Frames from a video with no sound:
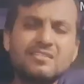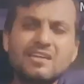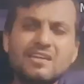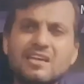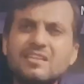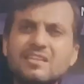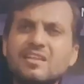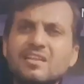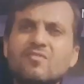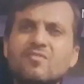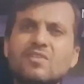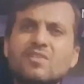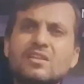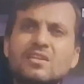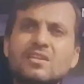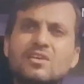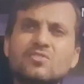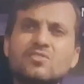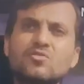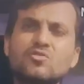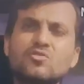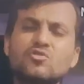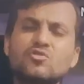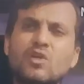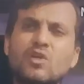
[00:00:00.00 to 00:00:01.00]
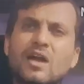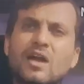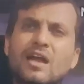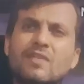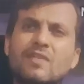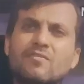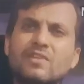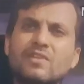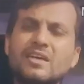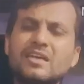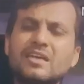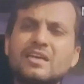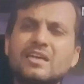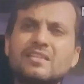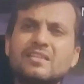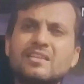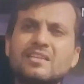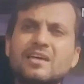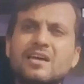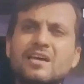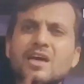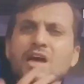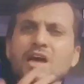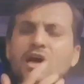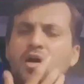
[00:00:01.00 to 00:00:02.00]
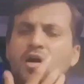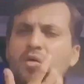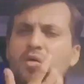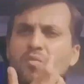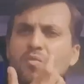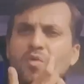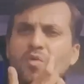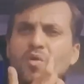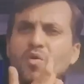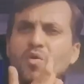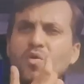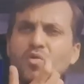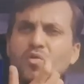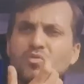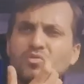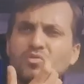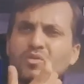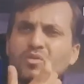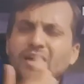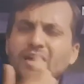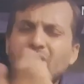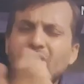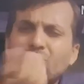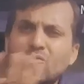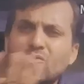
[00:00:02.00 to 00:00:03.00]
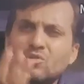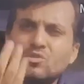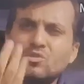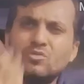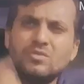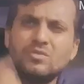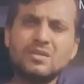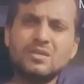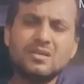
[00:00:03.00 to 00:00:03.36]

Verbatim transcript: सईद अनवर ने एक किए थे वो जो है वो